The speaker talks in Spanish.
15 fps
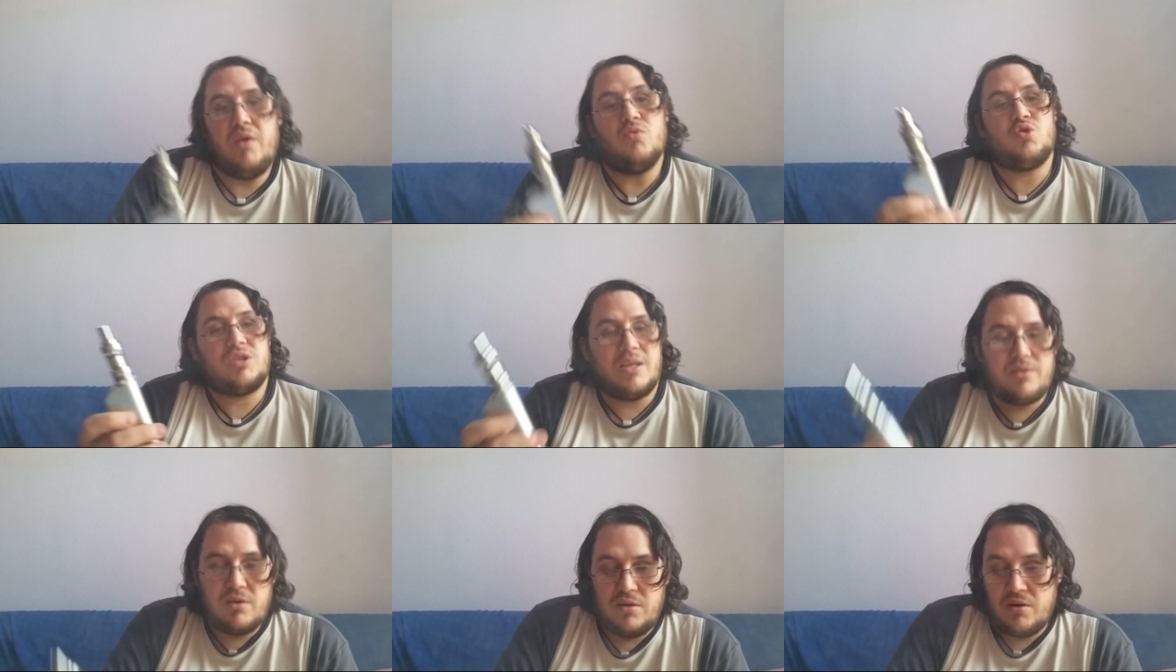
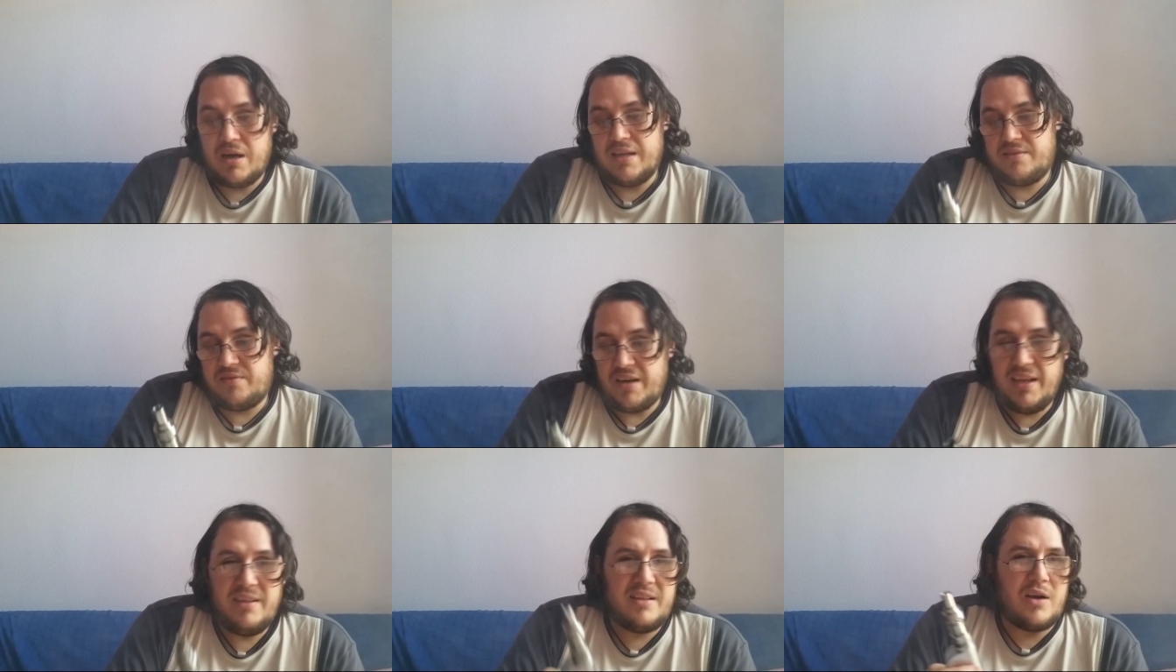usándolo a
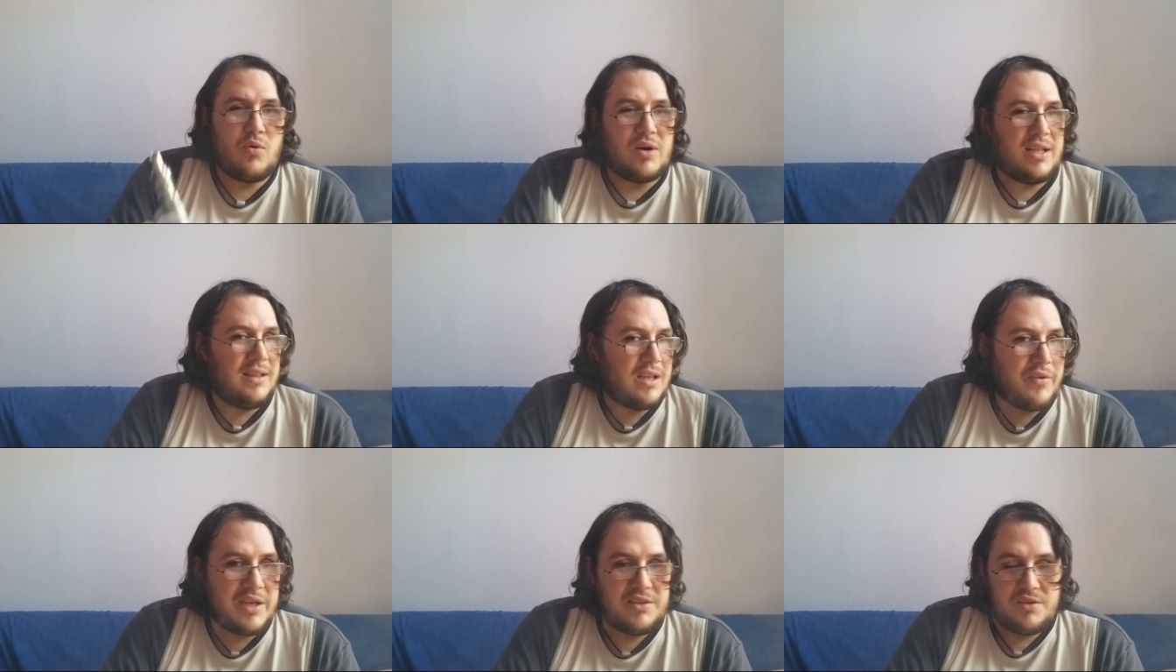30,
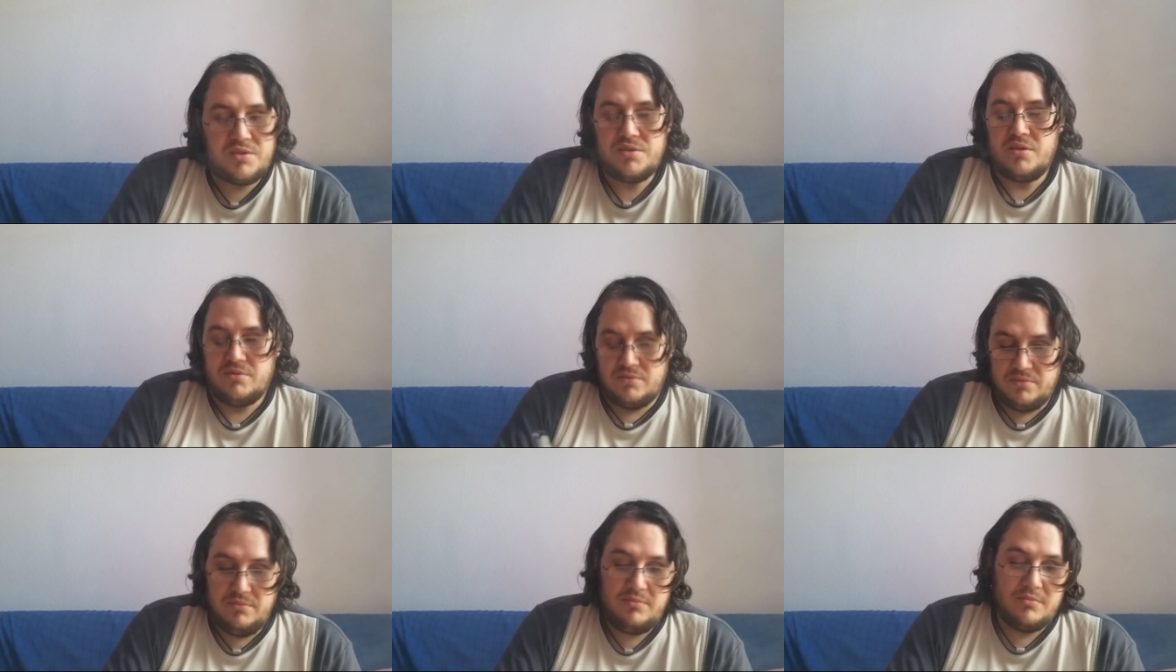40 vatios,
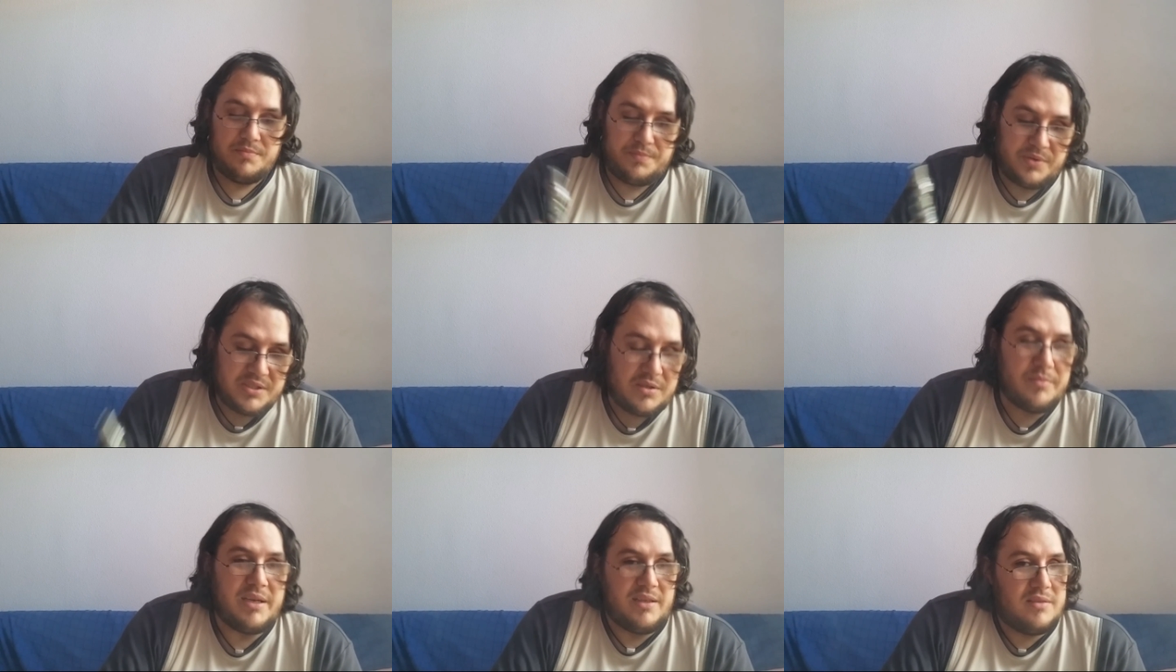
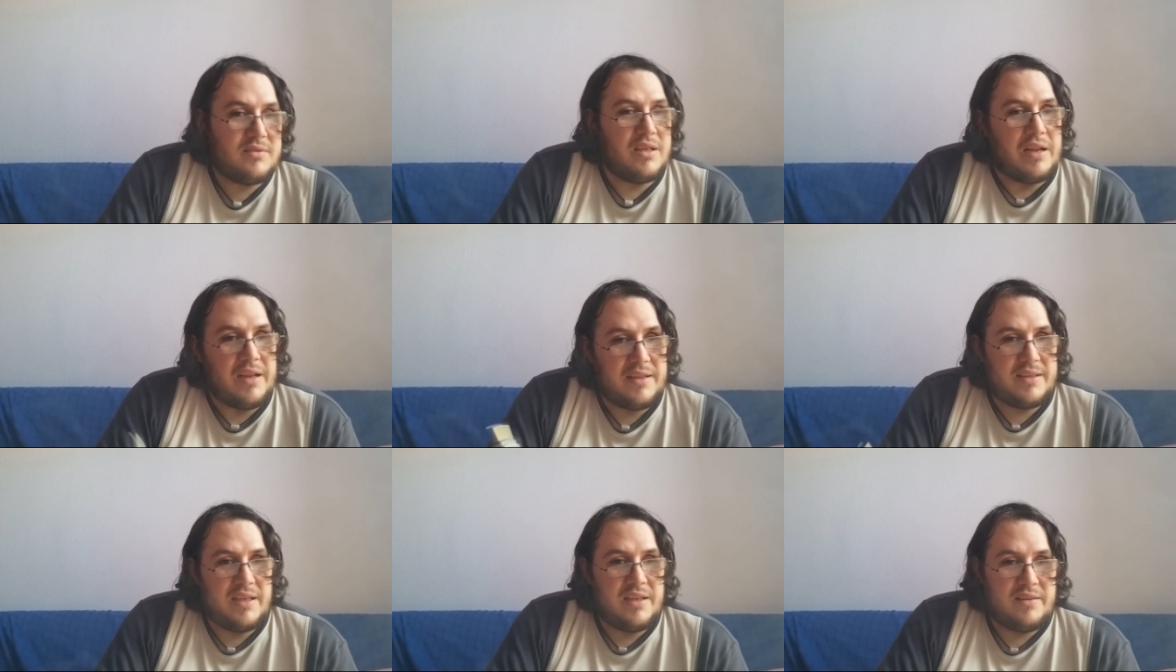pues hombre,
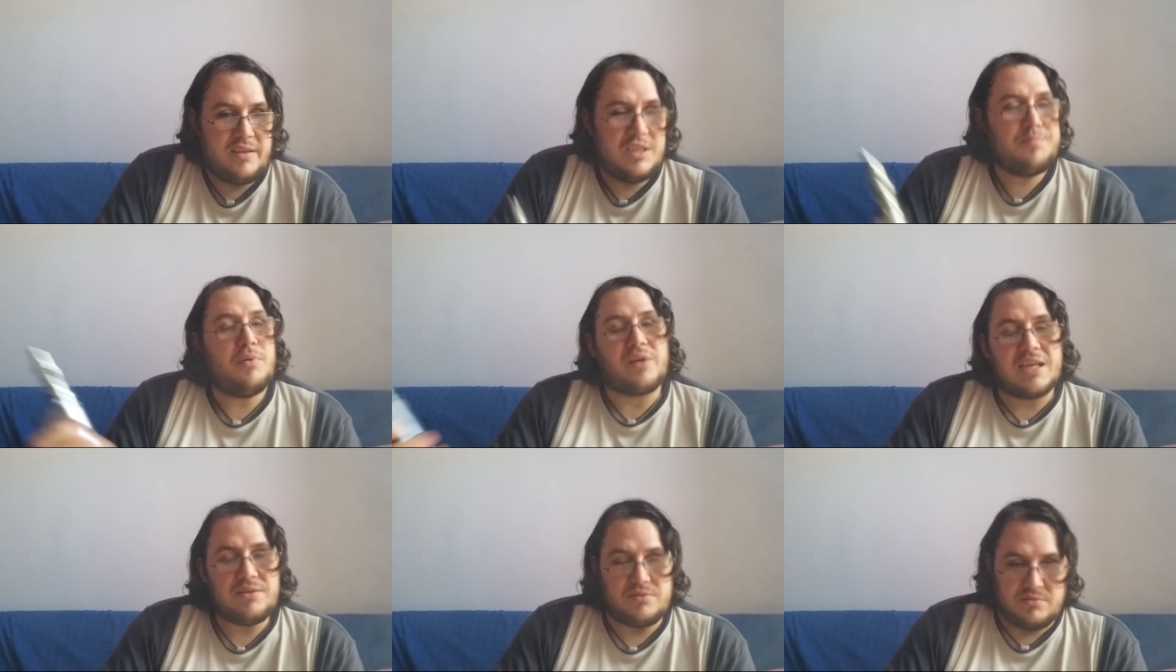te, tienes
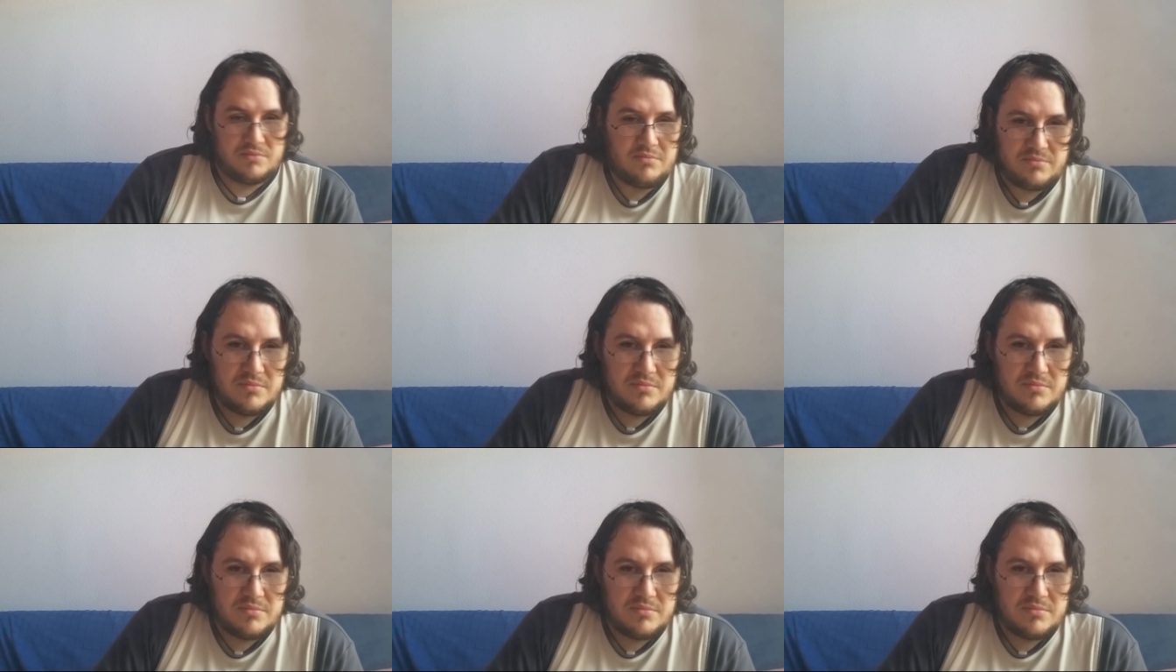por un rato.